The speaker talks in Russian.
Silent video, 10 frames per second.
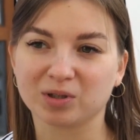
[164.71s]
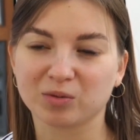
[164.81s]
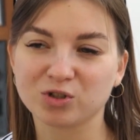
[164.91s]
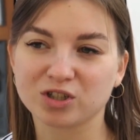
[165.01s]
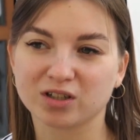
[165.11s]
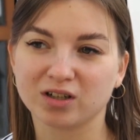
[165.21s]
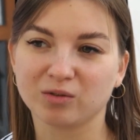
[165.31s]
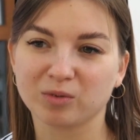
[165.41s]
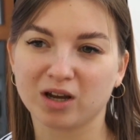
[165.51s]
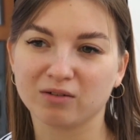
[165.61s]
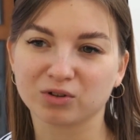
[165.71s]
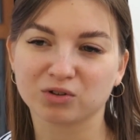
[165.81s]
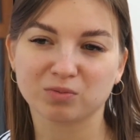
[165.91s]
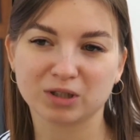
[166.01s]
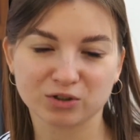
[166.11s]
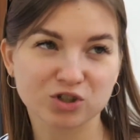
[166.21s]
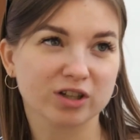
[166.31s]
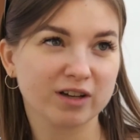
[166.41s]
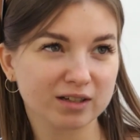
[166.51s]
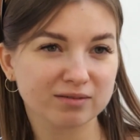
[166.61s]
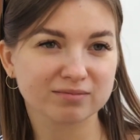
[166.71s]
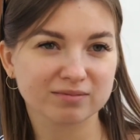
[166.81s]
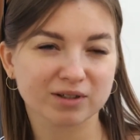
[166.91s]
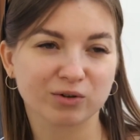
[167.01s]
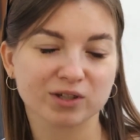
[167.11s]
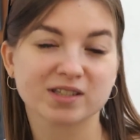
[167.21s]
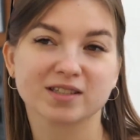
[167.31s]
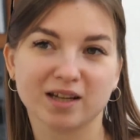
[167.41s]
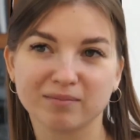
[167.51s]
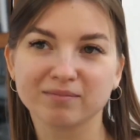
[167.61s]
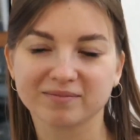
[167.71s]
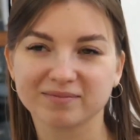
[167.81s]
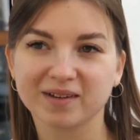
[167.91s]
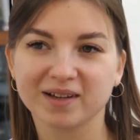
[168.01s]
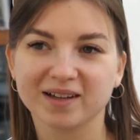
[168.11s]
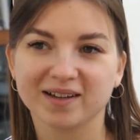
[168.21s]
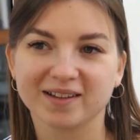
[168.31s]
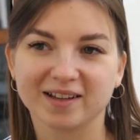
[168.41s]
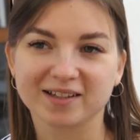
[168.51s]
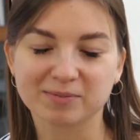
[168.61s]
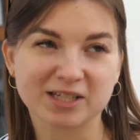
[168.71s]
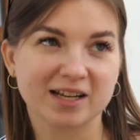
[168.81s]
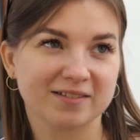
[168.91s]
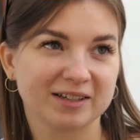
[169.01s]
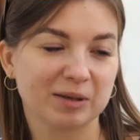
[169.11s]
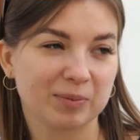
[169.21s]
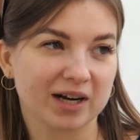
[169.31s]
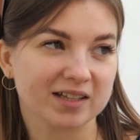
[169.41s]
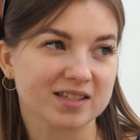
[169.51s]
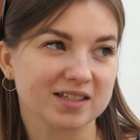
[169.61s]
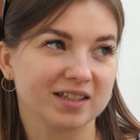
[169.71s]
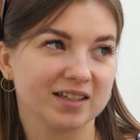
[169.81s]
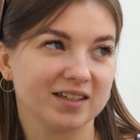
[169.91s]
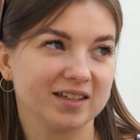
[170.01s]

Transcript: потому что у меня вот молодой человек находится там на специальной военной операции.